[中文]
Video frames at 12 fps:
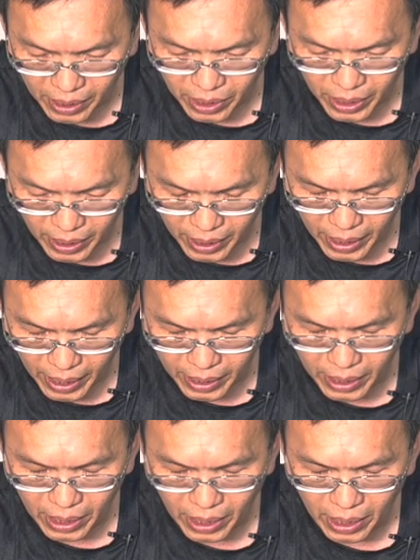今天
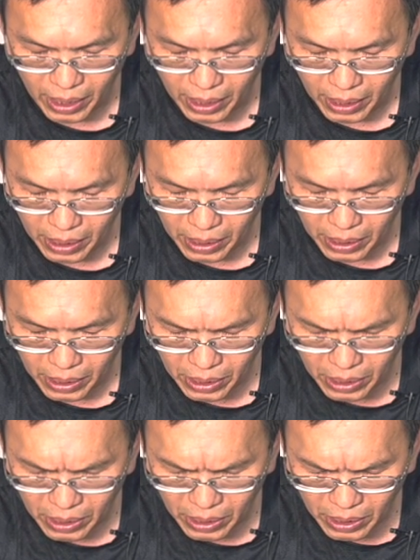的
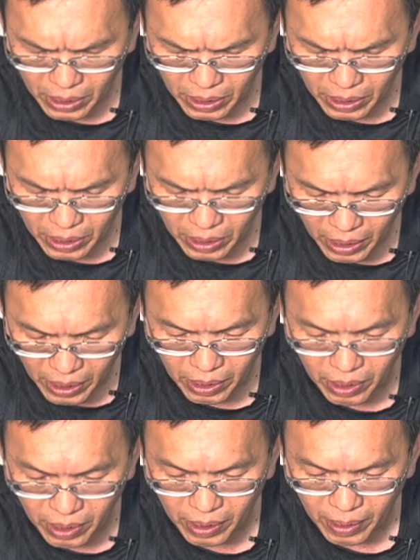启
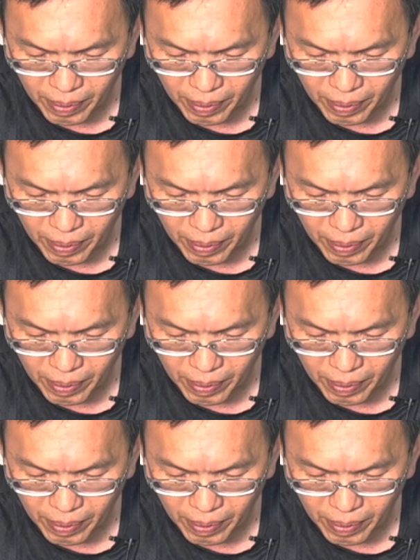示，